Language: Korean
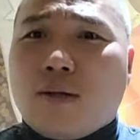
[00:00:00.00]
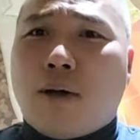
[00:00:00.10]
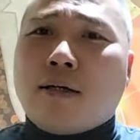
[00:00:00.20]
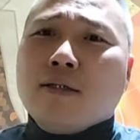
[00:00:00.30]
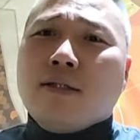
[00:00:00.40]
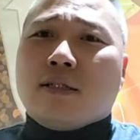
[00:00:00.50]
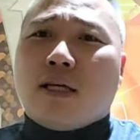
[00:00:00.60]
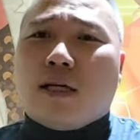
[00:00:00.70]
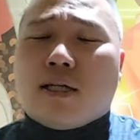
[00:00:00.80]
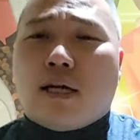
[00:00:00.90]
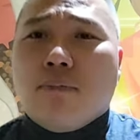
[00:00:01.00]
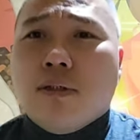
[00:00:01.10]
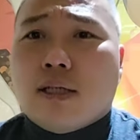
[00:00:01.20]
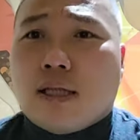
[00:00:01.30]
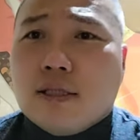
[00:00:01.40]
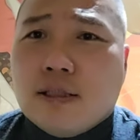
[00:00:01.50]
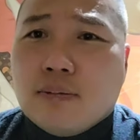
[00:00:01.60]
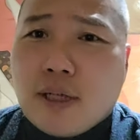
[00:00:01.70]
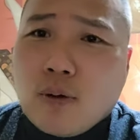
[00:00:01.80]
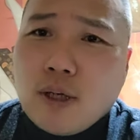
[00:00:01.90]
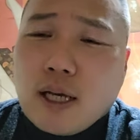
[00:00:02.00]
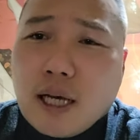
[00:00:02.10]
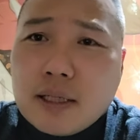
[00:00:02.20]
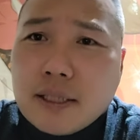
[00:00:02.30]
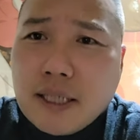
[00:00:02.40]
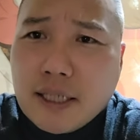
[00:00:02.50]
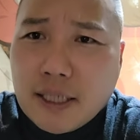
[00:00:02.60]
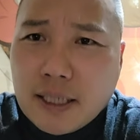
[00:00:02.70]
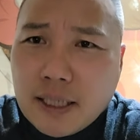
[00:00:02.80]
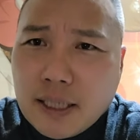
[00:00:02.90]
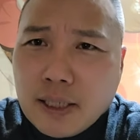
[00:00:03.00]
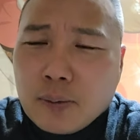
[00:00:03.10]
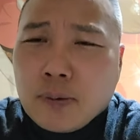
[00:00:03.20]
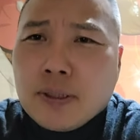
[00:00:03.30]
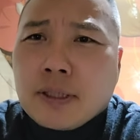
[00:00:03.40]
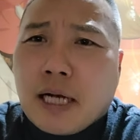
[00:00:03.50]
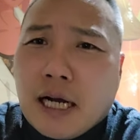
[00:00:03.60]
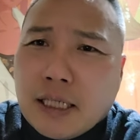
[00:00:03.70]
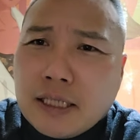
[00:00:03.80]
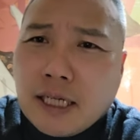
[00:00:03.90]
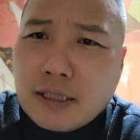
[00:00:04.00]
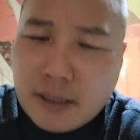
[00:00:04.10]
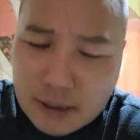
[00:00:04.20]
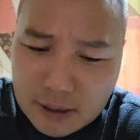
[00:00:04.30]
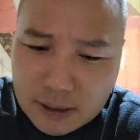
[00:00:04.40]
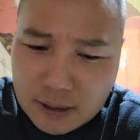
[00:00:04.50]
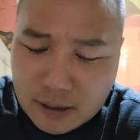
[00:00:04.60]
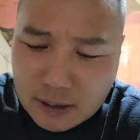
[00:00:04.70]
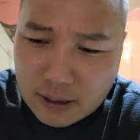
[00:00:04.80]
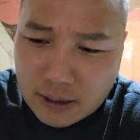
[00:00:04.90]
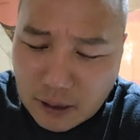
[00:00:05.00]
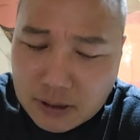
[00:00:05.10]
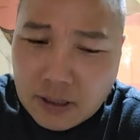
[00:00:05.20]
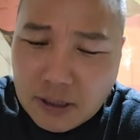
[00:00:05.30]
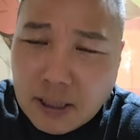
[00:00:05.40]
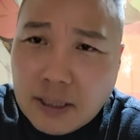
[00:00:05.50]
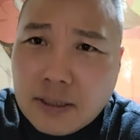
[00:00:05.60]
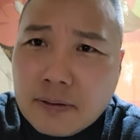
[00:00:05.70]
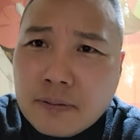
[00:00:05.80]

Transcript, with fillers: 말은 그렇게 이야기를 합니다, 다들. 뭐라고 이야기하느냐? 우리는 강아지가 걱정이다.